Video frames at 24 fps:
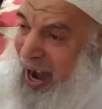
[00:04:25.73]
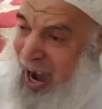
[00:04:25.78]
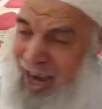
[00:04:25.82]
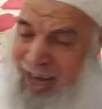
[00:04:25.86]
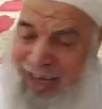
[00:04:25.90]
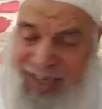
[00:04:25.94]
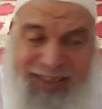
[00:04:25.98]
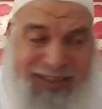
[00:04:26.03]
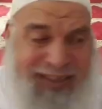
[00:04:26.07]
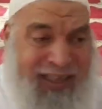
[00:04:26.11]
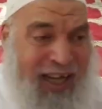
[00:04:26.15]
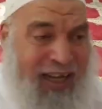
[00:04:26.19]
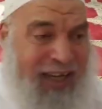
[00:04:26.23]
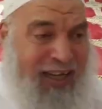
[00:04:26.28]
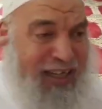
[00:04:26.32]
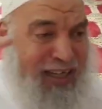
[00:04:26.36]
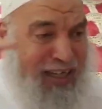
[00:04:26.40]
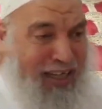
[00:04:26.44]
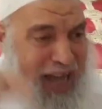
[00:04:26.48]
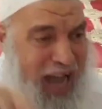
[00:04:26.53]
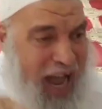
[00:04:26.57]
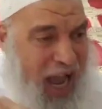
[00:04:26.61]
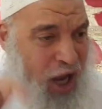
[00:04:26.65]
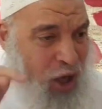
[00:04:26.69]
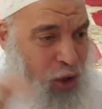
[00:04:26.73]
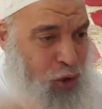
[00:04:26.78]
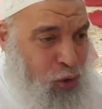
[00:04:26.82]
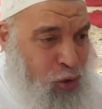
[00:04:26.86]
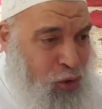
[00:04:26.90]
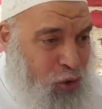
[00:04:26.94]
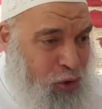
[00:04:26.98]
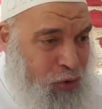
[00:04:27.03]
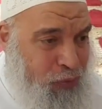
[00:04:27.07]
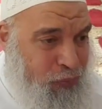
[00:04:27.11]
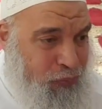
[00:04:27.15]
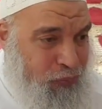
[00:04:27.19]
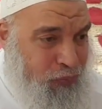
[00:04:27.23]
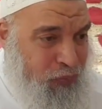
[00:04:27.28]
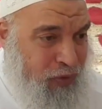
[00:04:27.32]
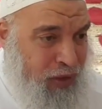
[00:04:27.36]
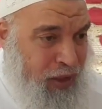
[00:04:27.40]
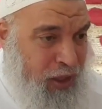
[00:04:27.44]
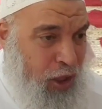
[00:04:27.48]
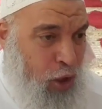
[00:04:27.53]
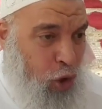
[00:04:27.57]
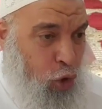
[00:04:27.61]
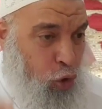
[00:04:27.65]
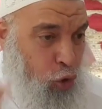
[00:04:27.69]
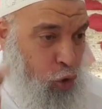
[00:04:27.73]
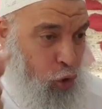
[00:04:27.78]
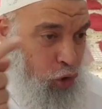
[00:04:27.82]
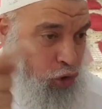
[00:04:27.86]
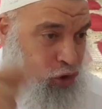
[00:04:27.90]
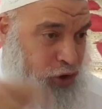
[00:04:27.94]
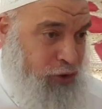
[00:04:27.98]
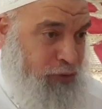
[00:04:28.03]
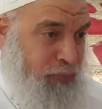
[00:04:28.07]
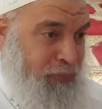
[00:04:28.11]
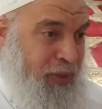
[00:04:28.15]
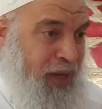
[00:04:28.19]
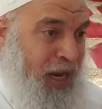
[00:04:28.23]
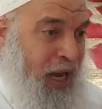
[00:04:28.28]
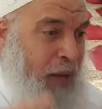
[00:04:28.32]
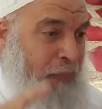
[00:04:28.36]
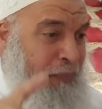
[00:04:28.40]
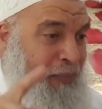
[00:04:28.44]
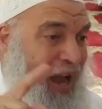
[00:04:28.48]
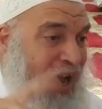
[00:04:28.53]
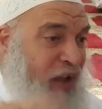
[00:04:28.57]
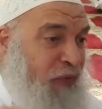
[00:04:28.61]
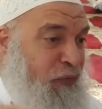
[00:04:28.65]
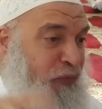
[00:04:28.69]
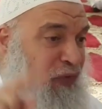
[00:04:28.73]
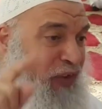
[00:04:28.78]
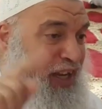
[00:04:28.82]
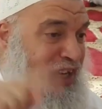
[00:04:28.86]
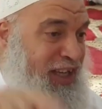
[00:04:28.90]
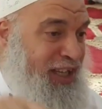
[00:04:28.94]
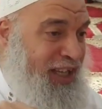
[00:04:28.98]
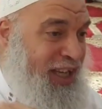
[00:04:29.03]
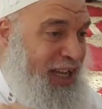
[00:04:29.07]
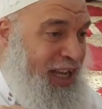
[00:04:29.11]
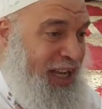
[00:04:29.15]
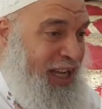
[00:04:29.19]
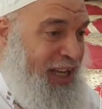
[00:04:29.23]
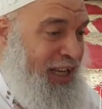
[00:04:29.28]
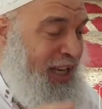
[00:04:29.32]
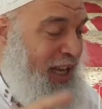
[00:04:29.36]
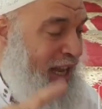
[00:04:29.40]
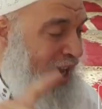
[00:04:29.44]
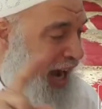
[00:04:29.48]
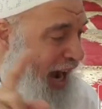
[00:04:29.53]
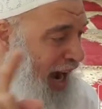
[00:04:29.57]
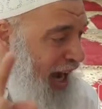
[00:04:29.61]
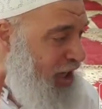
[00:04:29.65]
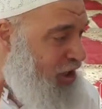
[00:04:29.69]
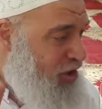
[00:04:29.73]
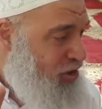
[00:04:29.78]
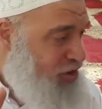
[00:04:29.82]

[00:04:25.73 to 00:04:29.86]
أيضا نحن نصبح مخفيين عن